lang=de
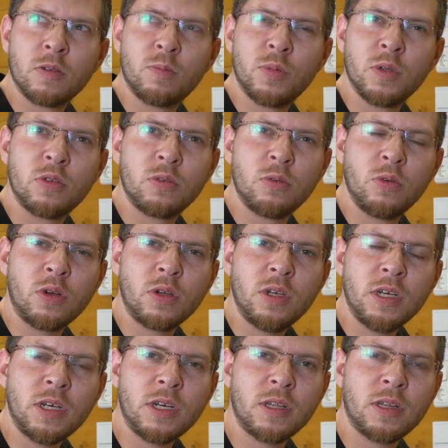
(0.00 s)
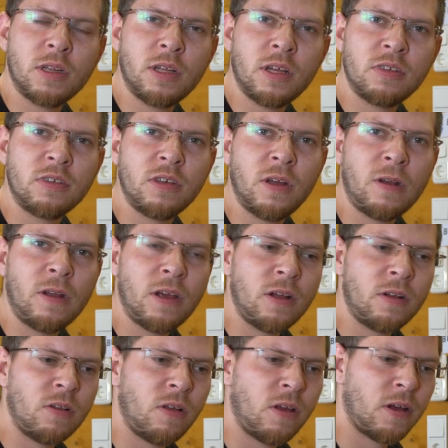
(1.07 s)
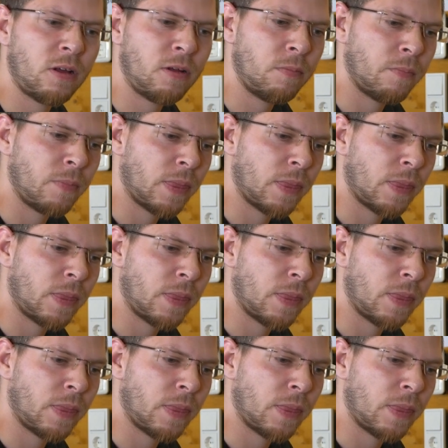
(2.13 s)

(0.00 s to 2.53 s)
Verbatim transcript: bezüglich desjenigen, der